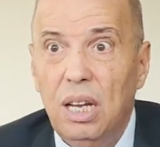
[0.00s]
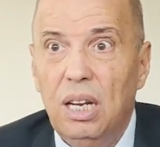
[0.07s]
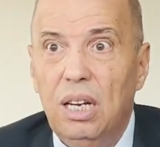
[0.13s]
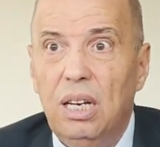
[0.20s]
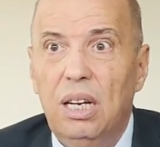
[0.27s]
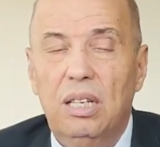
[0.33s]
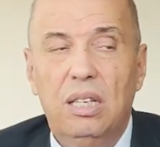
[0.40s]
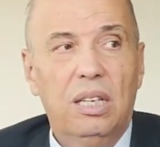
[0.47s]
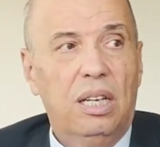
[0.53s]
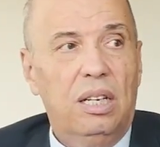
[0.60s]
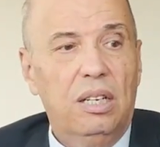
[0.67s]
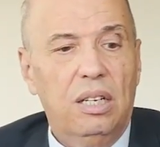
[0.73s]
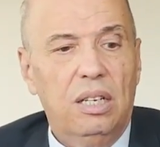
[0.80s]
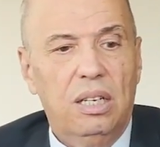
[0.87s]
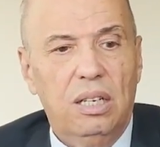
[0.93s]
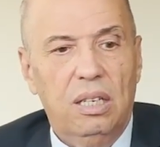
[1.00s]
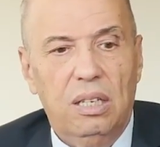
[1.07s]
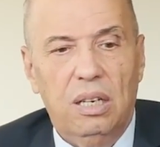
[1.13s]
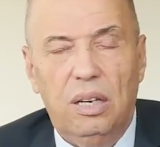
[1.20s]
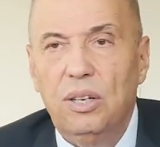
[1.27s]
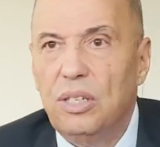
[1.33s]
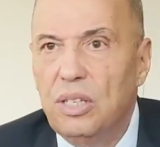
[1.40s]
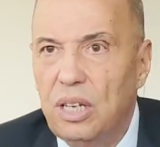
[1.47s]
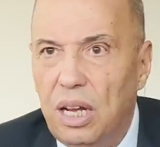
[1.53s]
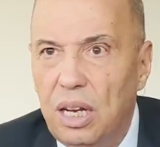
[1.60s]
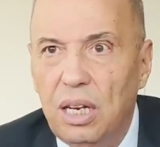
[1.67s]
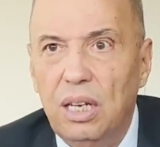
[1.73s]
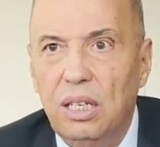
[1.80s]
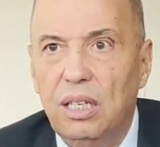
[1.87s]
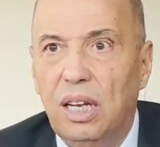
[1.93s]
الذي يعني ينص
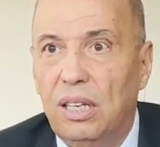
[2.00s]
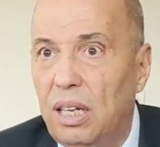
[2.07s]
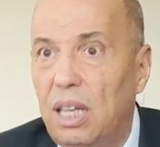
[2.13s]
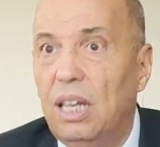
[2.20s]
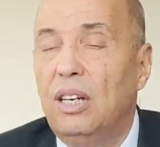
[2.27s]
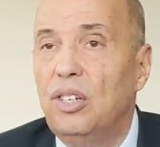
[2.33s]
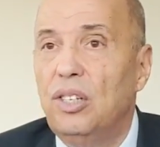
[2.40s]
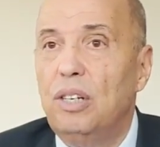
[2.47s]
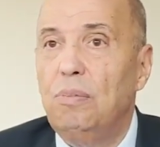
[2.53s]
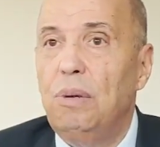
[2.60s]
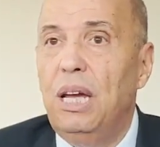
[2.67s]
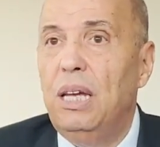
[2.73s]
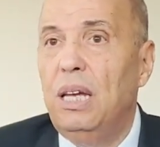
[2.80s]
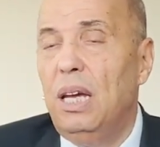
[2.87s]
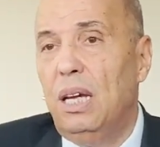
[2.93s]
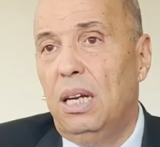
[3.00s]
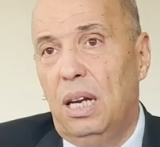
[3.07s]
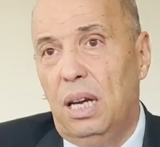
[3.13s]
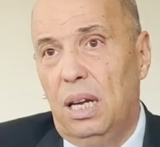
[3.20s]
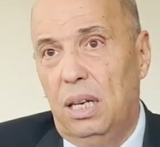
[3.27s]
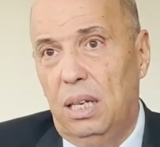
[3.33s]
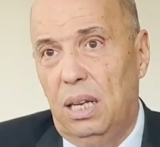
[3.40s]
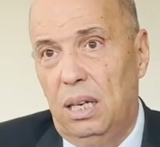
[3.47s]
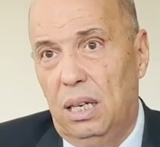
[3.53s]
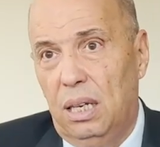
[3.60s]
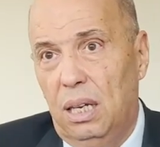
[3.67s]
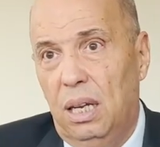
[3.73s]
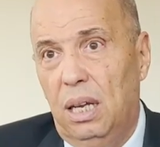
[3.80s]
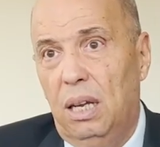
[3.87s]
على التغطية الاجتماعية إلى غير ذلك